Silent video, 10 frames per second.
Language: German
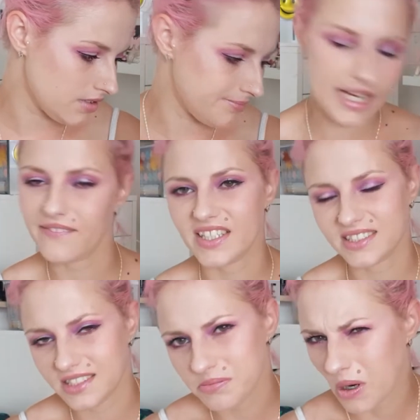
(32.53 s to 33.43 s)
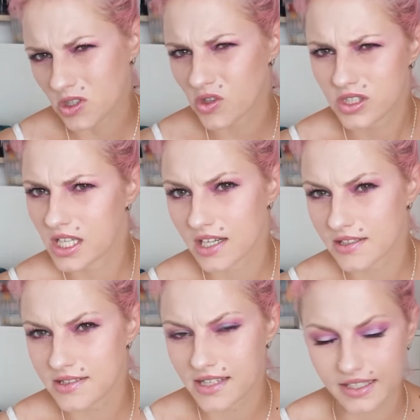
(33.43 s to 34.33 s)
Nee, was nicht, brauche ich euch ja
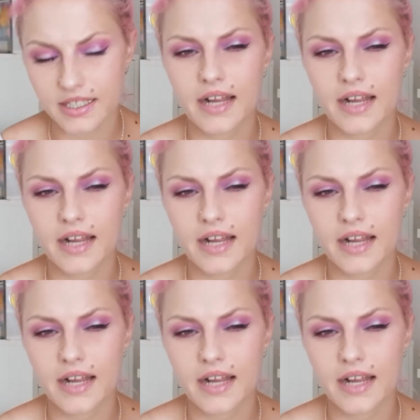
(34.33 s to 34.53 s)
nicht zeigen.